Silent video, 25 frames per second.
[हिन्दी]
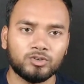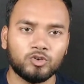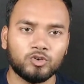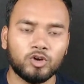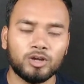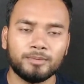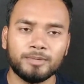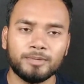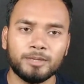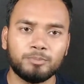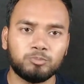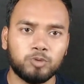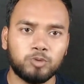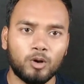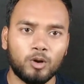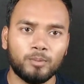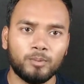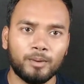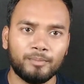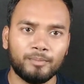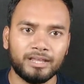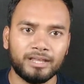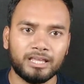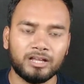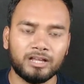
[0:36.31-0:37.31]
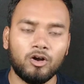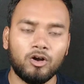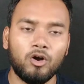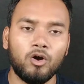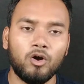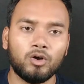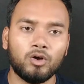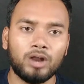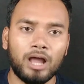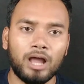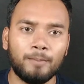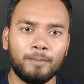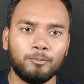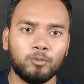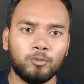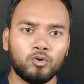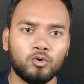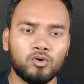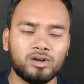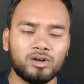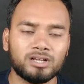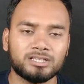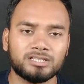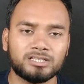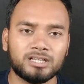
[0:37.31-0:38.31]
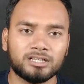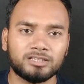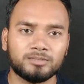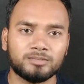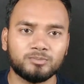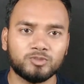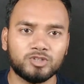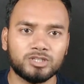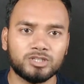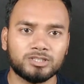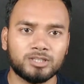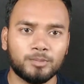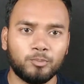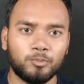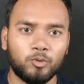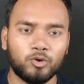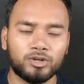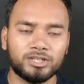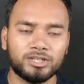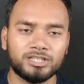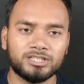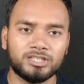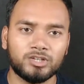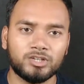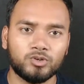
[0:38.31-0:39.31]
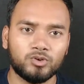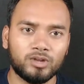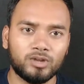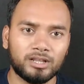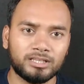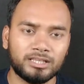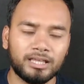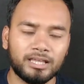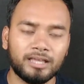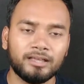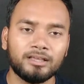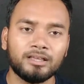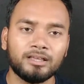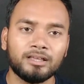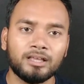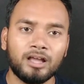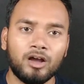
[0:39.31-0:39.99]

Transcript: कोई भी प्रॉब्लम नहीं होगा और आप लोगों के सख्त मुझे सपोर्ट की ज़रूरत है